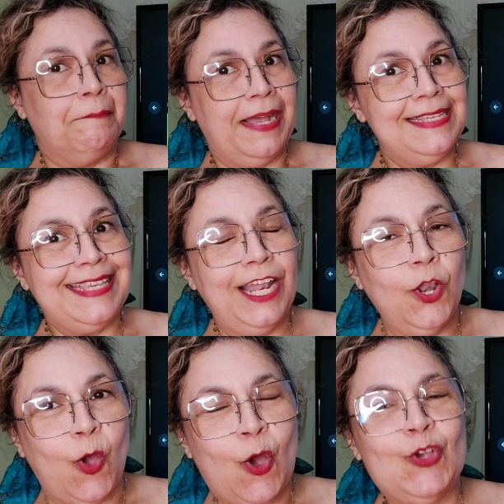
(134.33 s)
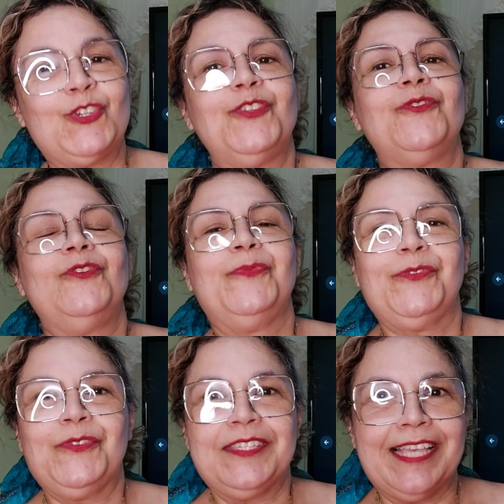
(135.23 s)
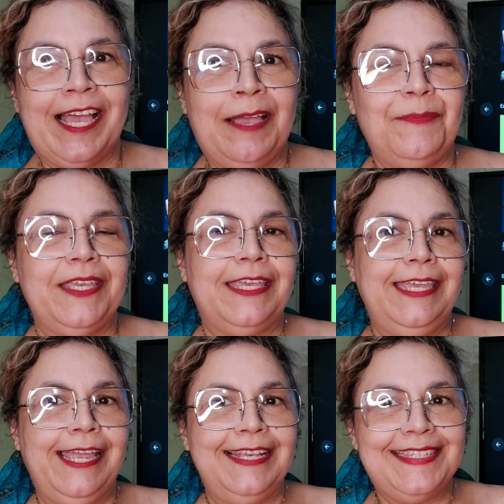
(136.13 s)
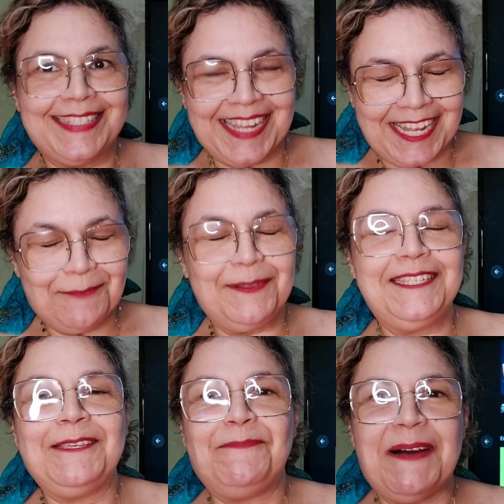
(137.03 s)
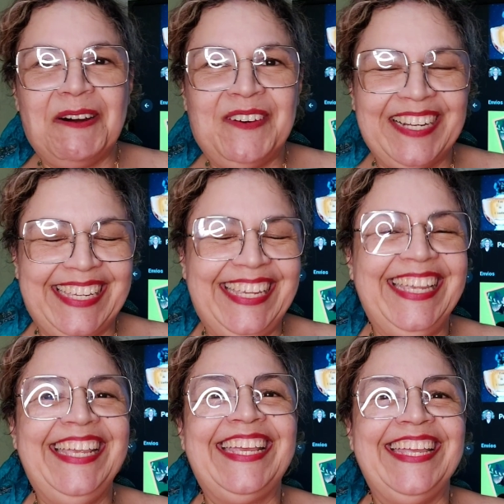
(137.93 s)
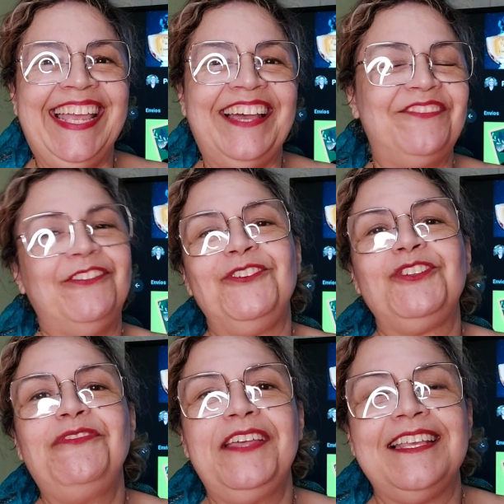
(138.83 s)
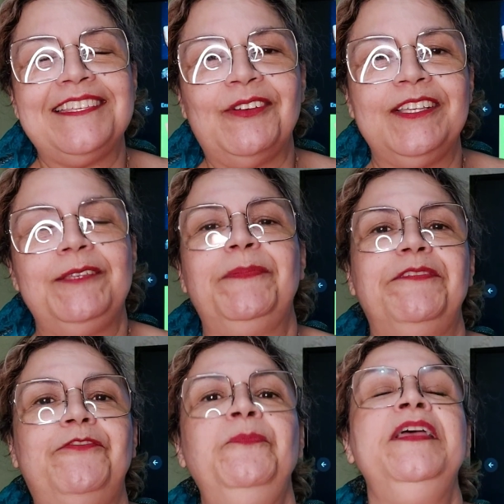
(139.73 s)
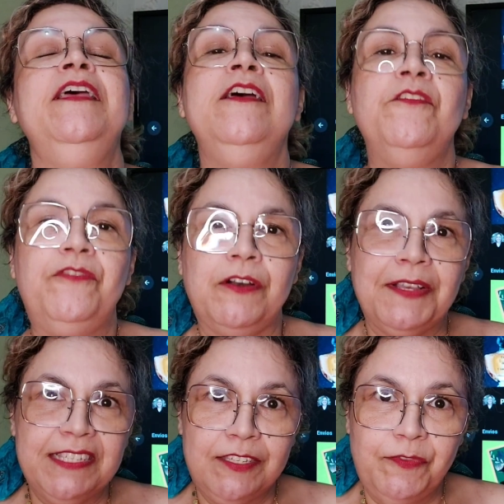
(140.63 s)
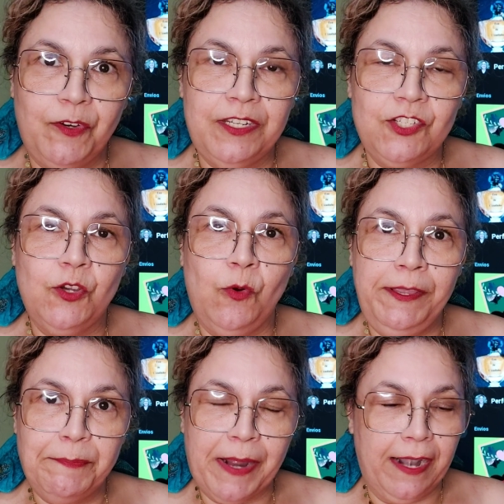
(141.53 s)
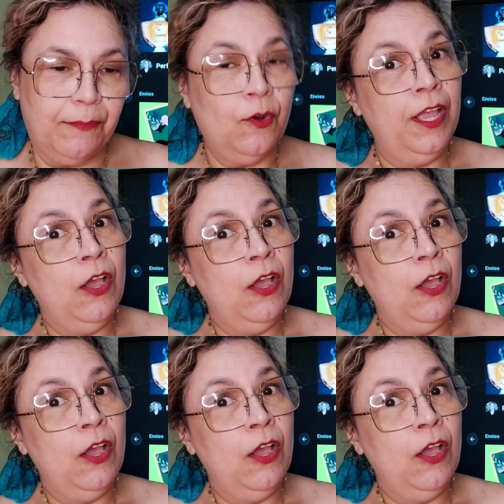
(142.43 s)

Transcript: Mas é lógico que todo mundo sabe que a estrela principal aqui, que é, foi o diferencial desse perfume, foram essas folhas de ruibarbo.